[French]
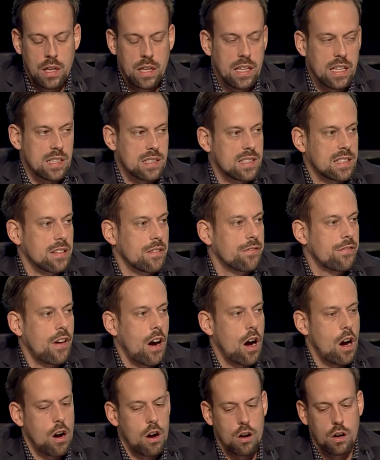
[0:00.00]
Et c'est
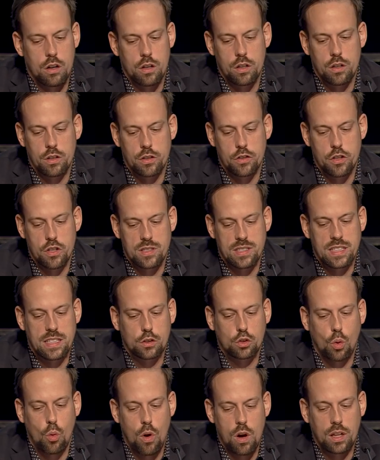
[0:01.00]
fort de ces
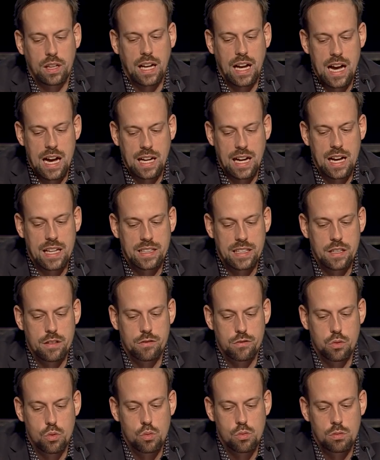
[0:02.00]
trois grands
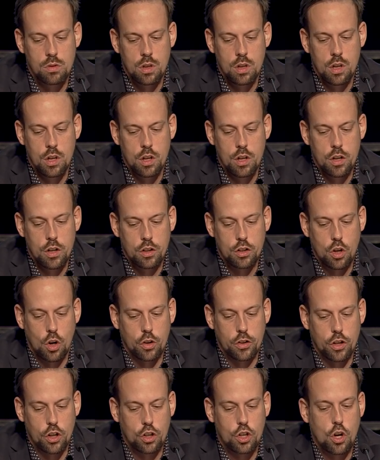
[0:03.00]
rendez-vous
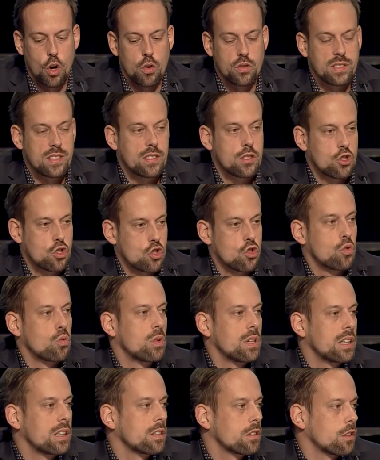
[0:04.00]
qu'on a
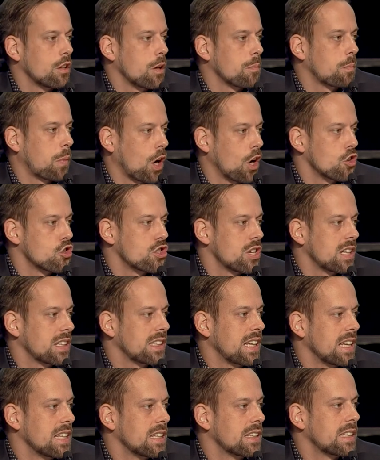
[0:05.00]
constitué notre projet de
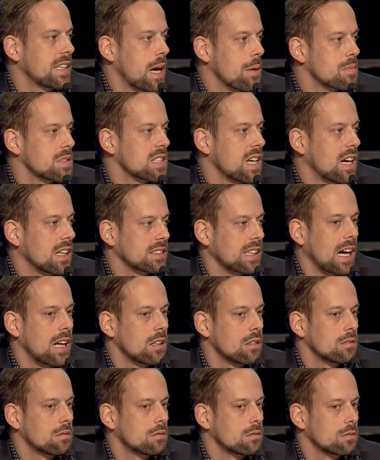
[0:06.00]
cahier de table centrale.
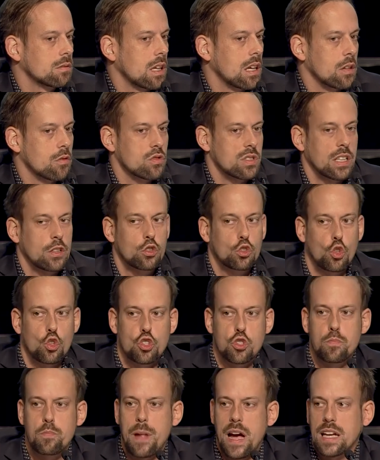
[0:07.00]
Hein, vous êtes
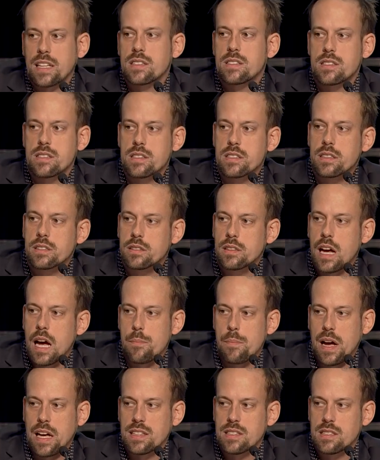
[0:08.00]
tous partis à
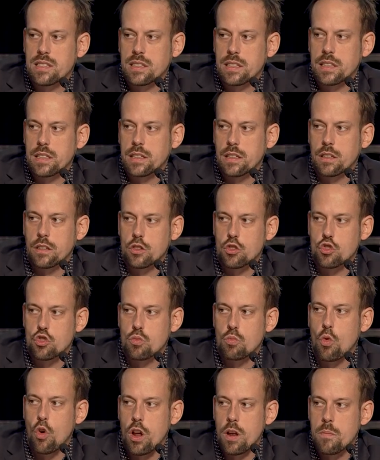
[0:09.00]
partir du
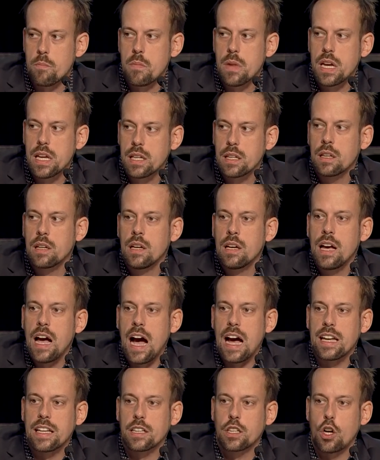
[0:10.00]
mois de mai,
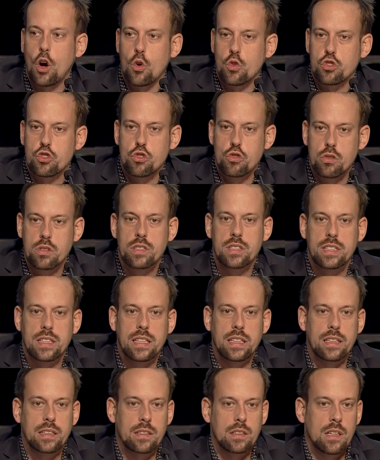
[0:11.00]
aller
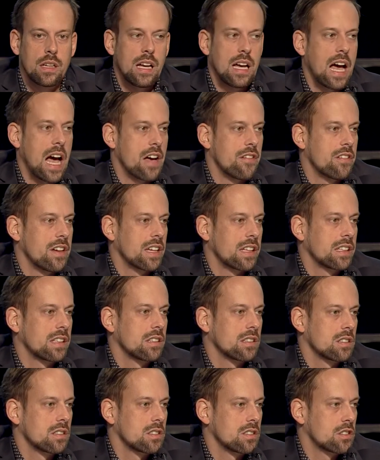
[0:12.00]
consulter avec
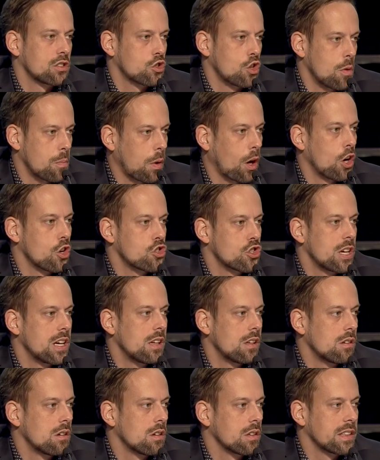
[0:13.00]
ce
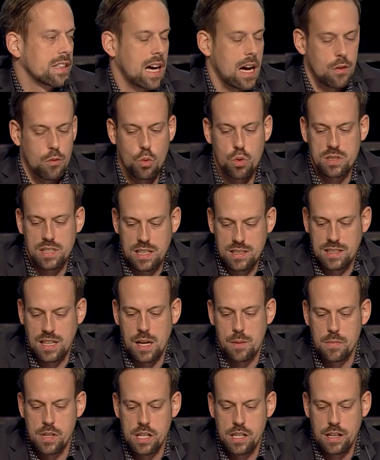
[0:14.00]
projet-là dans vos
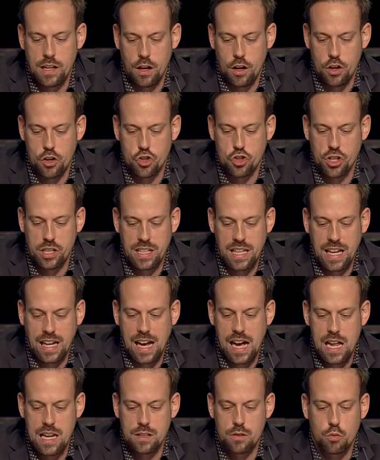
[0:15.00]
assemblées euh,
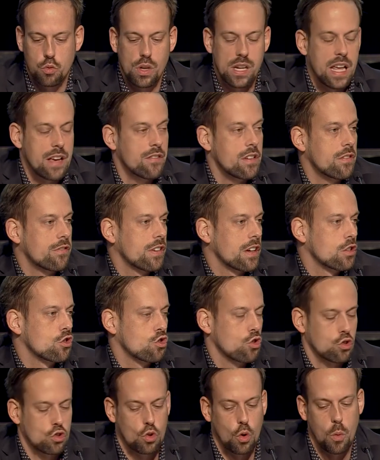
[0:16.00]
générales. Vous l'avez fait
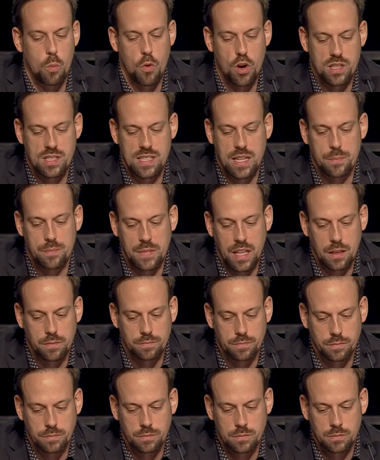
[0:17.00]
jusqu'au mois de septembre.
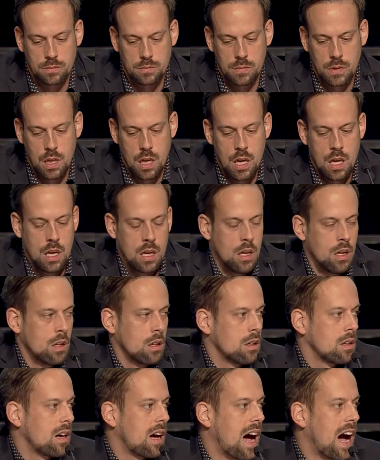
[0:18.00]

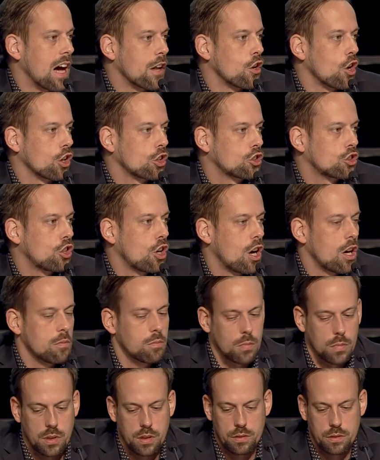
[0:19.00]
En octobre,